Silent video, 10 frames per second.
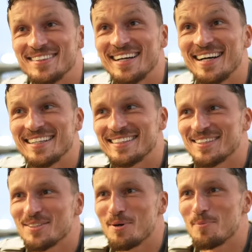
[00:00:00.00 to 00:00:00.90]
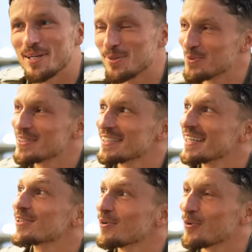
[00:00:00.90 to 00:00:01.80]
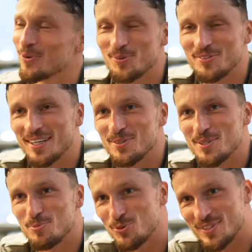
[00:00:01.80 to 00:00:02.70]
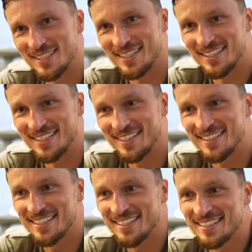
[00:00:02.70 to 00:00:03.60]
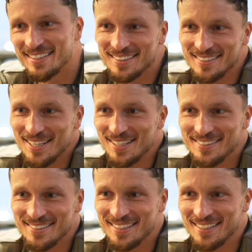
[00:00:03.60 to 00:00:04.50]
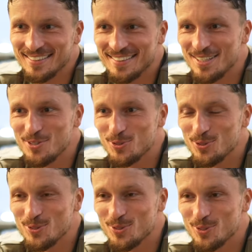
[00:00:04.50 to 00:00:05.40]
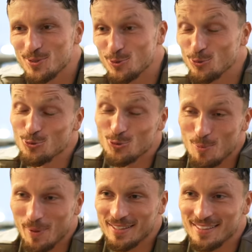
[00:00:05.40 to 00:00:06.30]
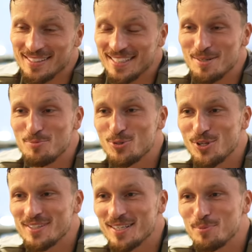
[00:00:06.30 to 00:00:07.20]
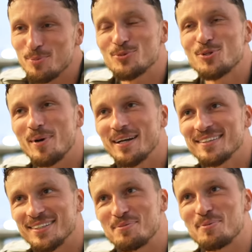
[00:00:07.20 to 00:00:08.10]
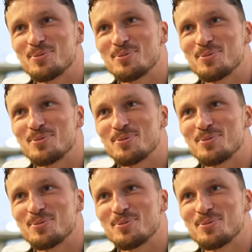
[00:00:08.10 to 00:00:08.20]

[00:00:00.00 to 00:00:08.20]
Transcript: Ouais, exactement. Mais comme on disait avec ton confrère au début, c'est un c'est un, un, jeu, euh, surtout joué par les anciens. Les plus jeunes, c'est un peu plus de mal. On a un peu